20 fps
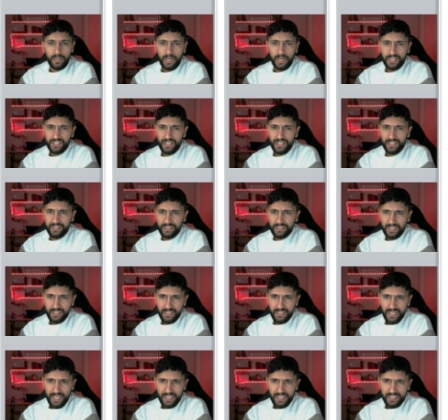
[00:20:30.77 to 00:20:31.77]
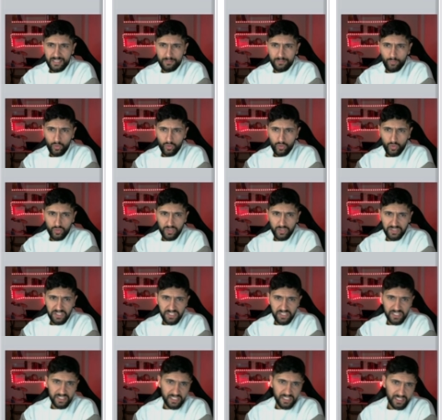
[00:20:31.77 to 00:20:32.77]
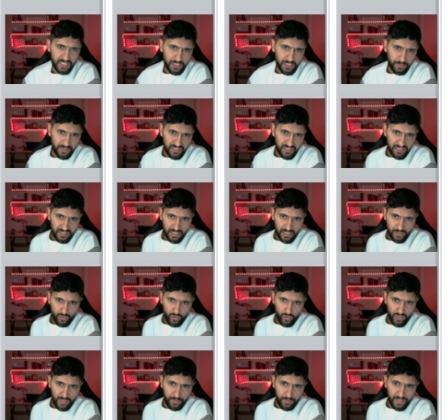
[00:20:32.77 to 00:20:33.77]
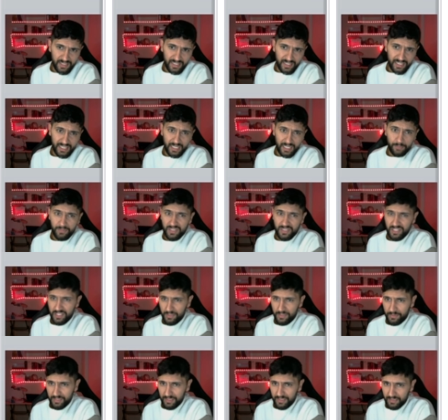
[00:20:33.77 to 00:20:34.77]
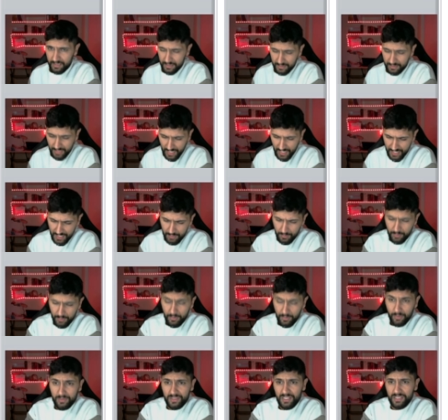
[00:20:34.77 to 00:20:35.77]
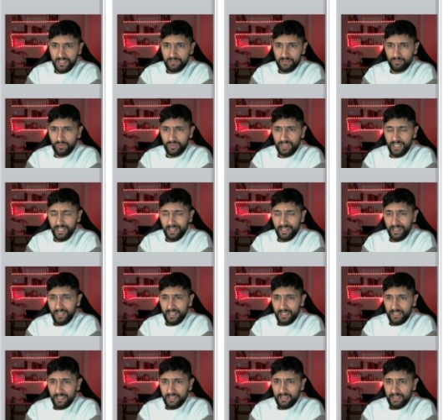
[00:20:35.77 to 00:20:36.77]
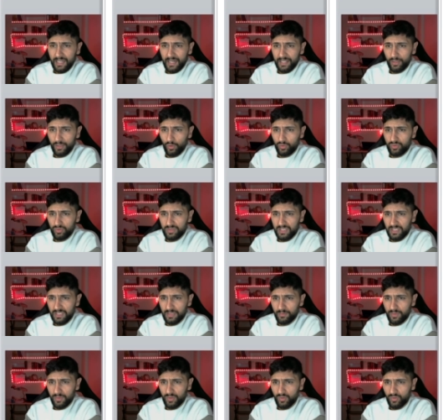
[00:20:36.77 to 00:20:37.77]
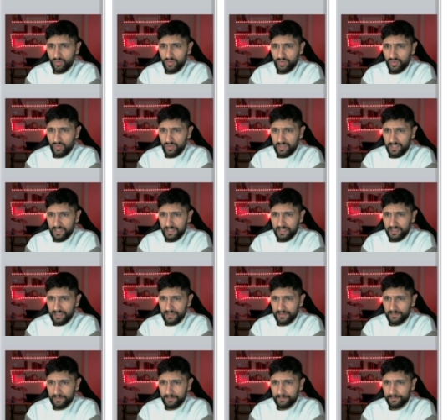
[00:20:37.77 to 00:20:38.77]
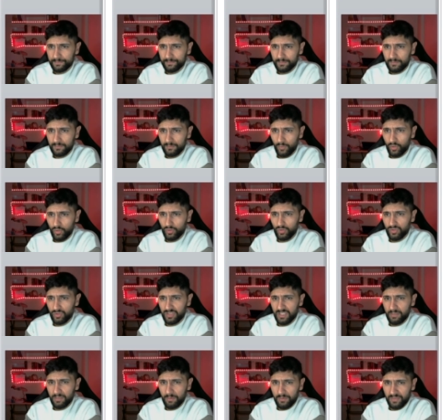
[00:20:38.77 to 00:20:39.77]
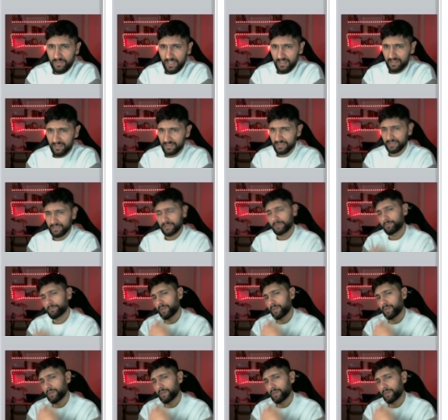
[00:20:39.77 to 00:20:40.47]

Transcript: Aşağıdakilerden hangisi Mondros Ateşkes Antlaşması'ndan sonra meydana gelen bir gelişme değildir? Tarihi bilmemiz lazım burada. Tarihi 30 Ekim 1918. Mondros kim imzaladı?